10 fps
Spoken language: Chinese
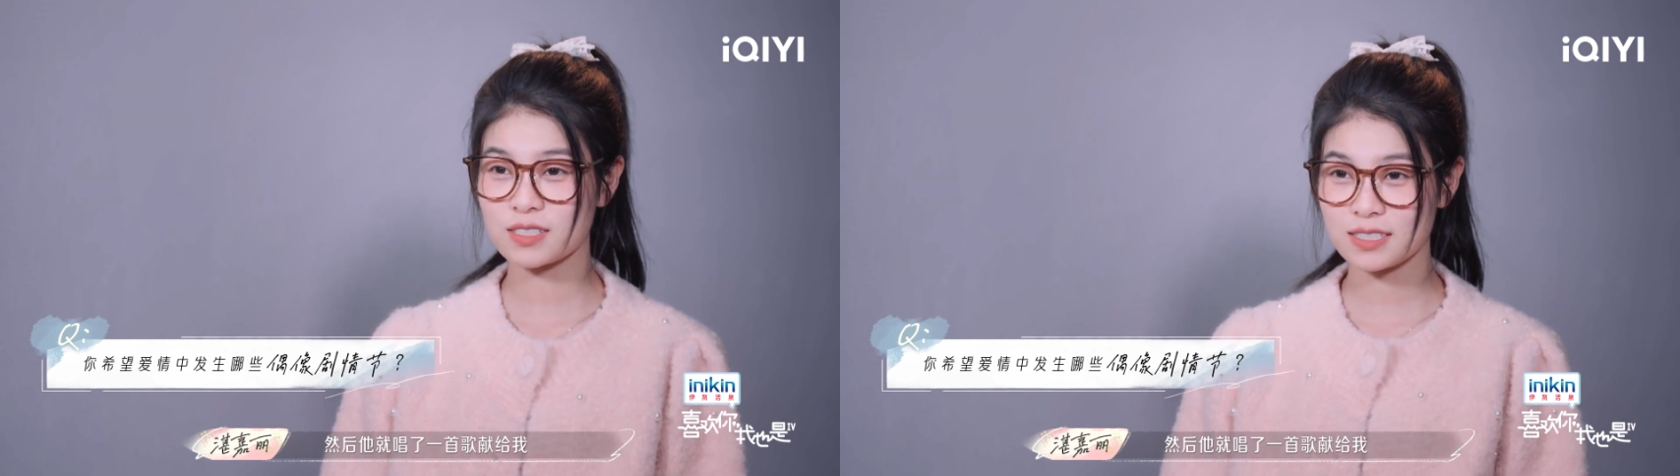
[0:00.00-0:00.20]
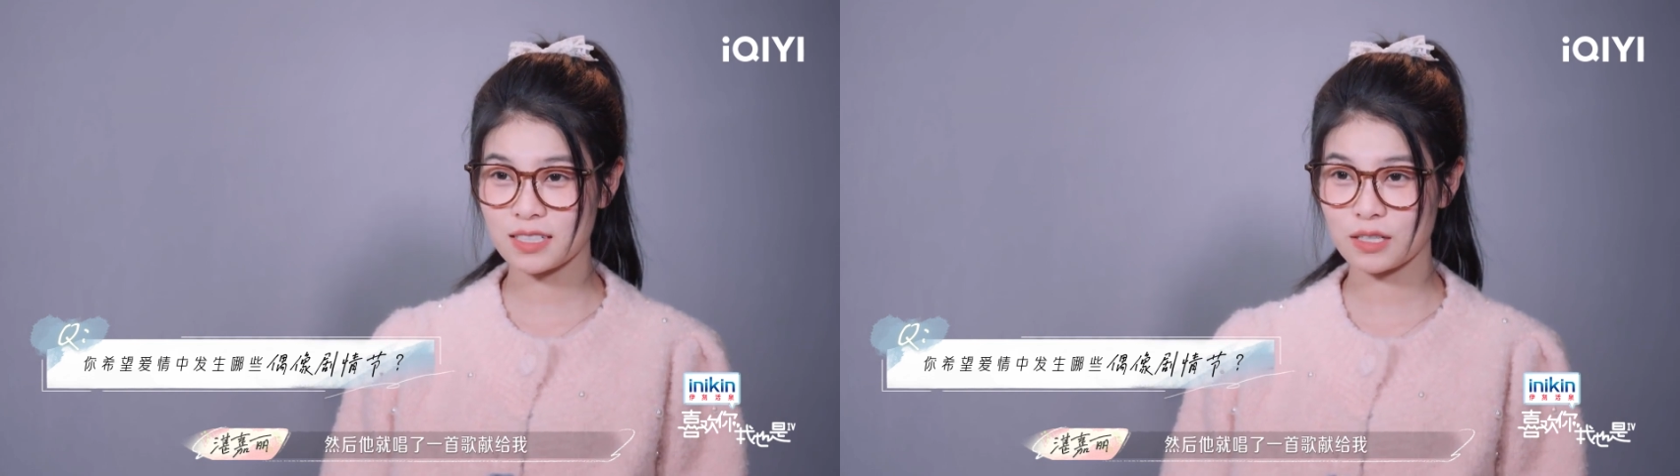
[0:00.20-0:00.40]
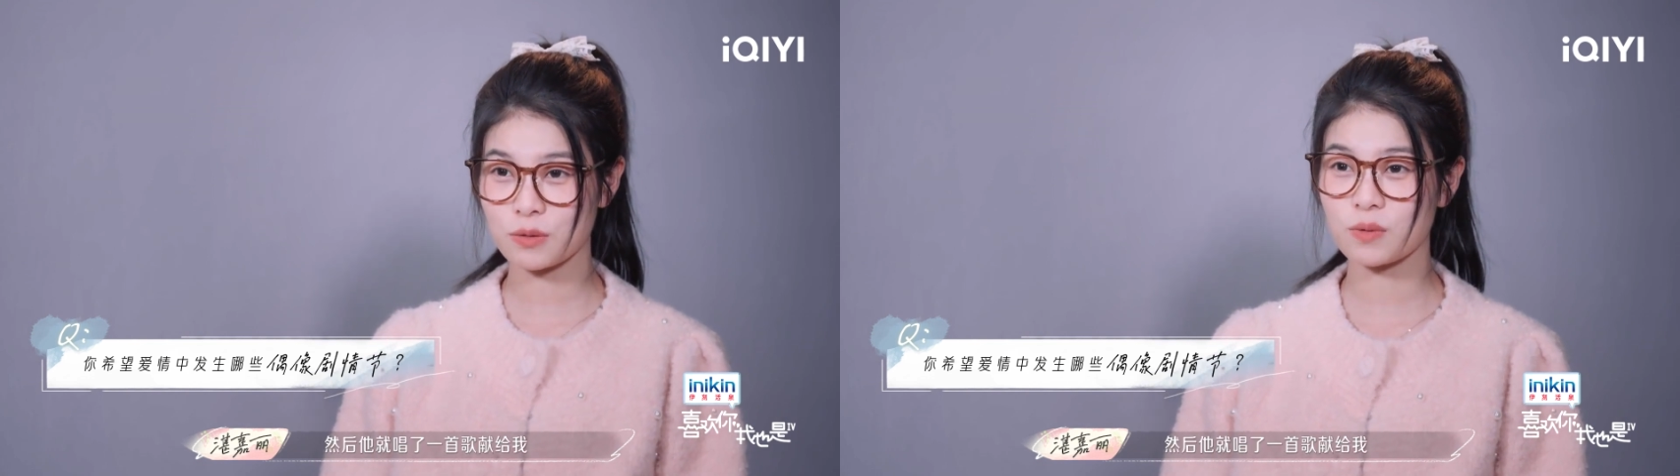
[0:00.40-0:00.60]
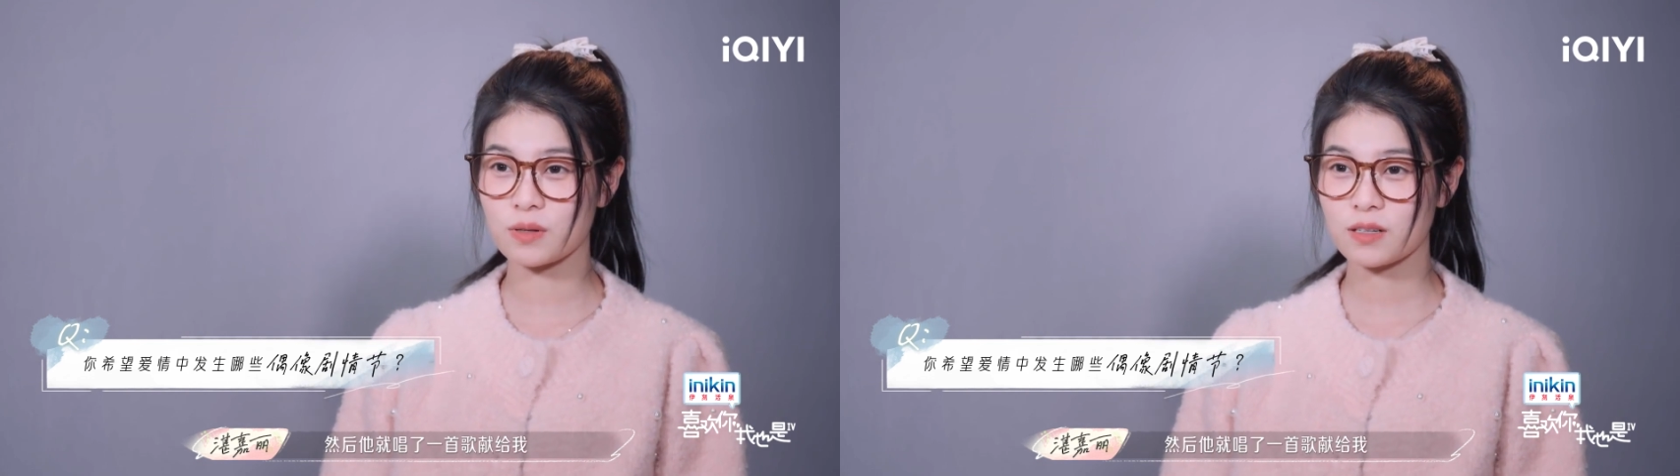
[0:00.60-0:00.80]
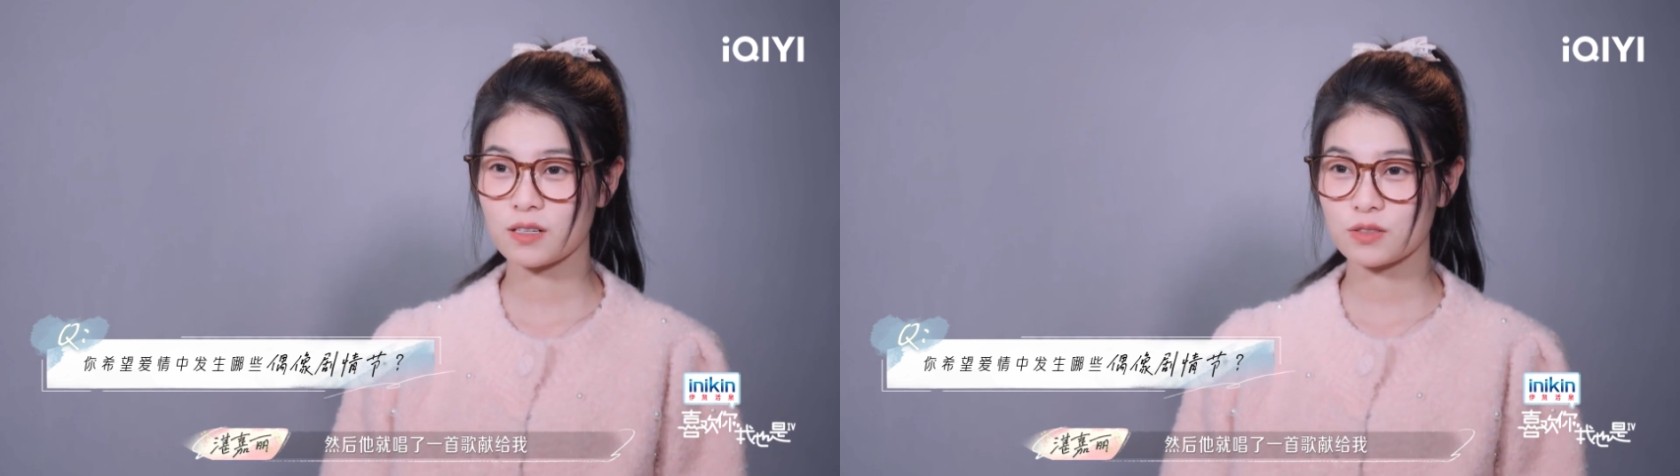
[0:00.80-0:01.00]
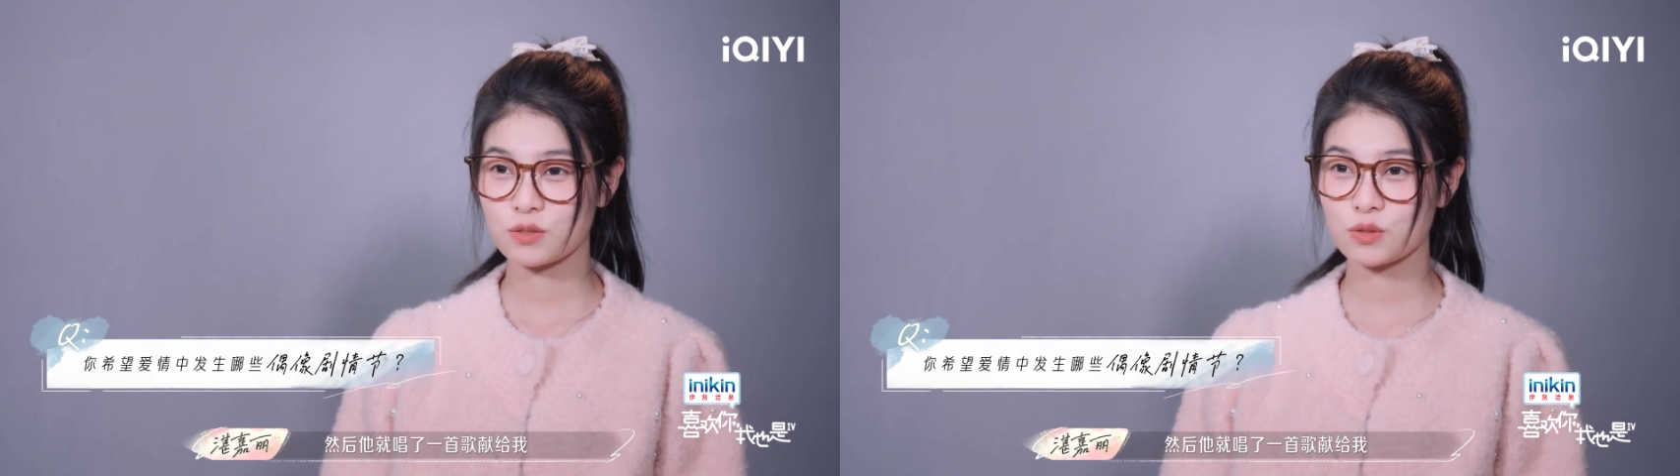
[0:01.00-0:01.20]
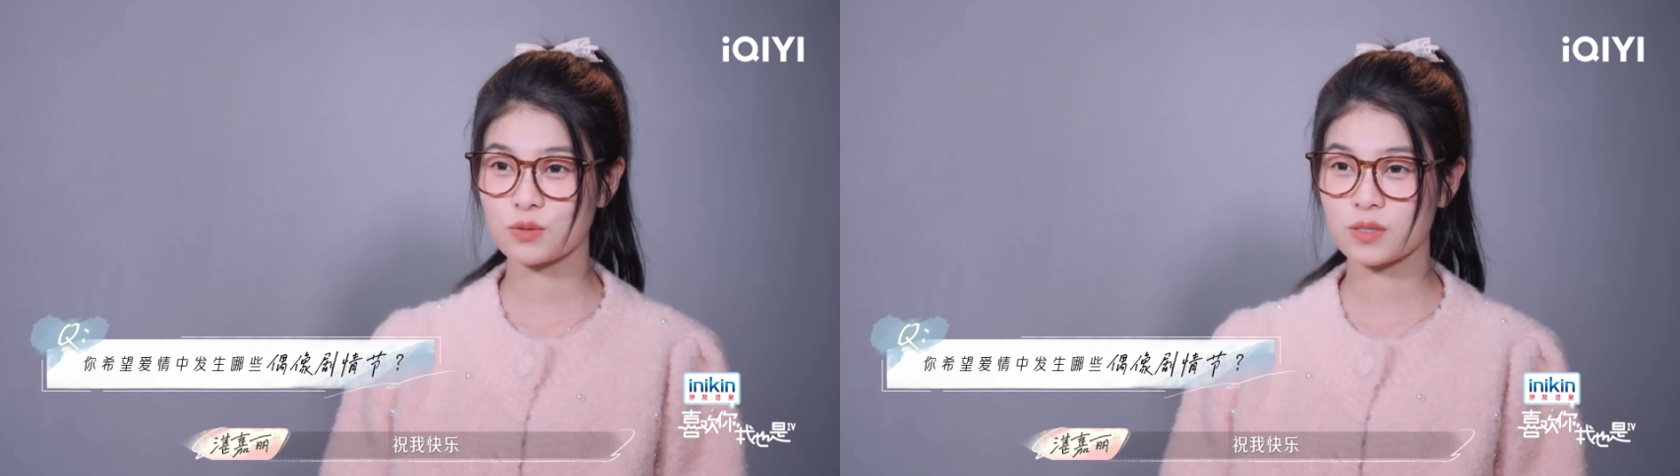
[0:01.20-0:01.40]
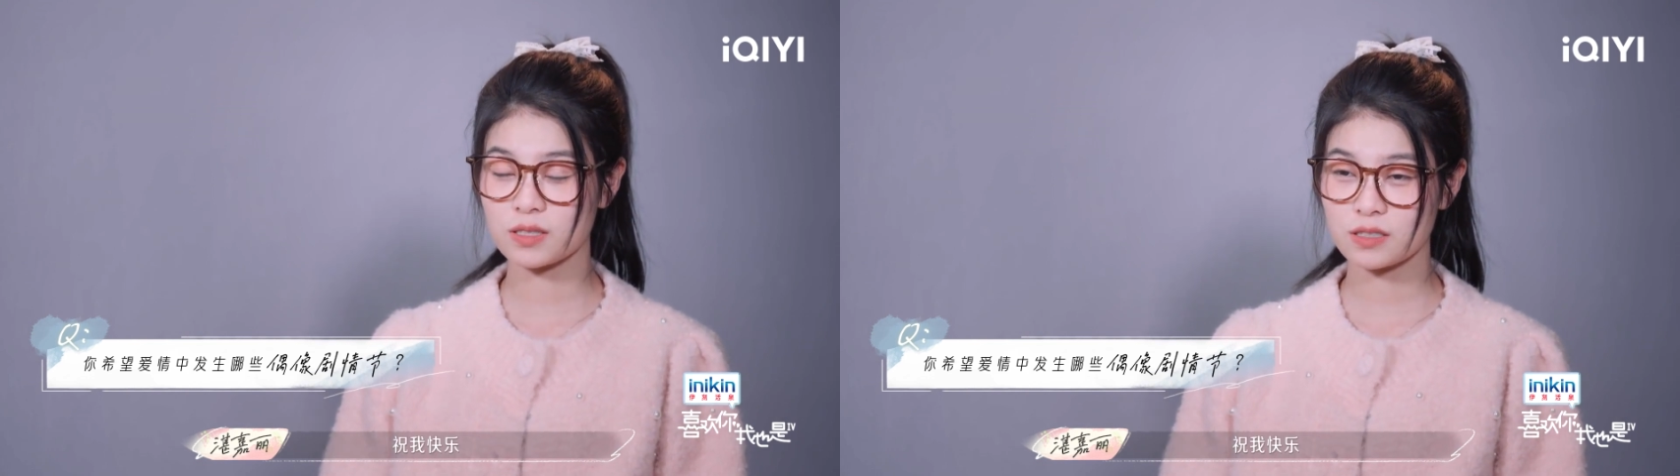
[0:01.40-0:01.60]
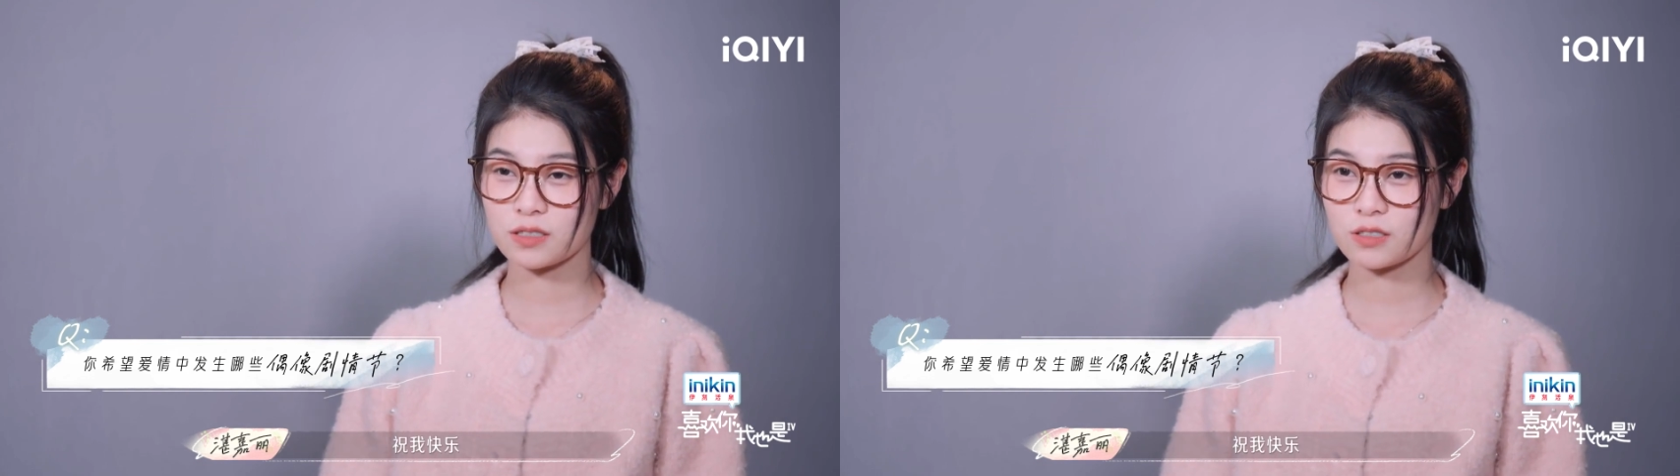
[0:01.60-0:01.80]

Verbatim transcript: 歌献给我，祝我。